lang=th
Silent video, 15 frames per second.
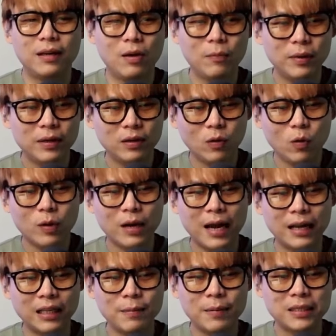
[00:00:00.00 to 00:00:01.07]
แล้วมันโอ
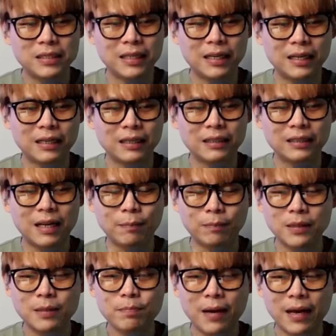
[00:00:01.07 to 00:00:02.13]
กาสที่มันจะกลับ
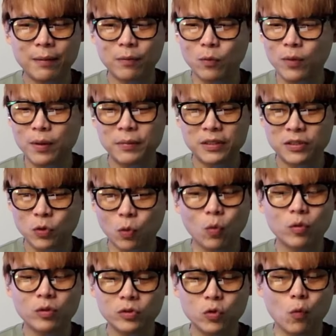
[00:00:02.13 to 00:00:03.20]
ขึ้นไปผมว่ามันสู
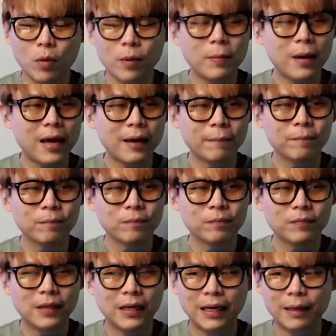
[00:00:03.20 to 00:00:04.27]
งสูงมา
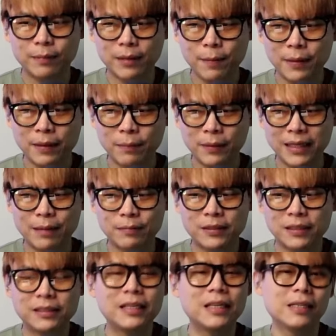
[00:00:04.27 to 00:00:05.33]
กๆนะครับถ้าเป็นไปตามส
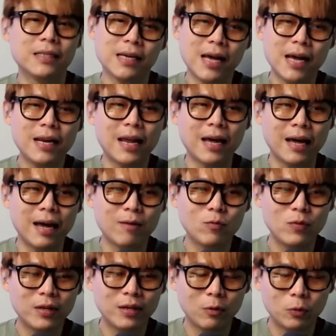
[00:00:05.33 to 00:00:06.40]
ถิตินะฮะหลังฮับ
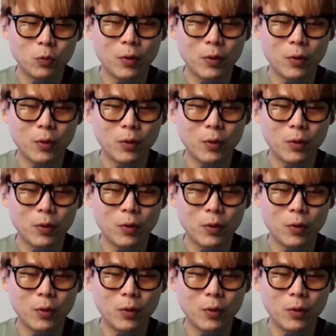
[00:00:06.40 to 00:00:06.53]
วิ่งเรา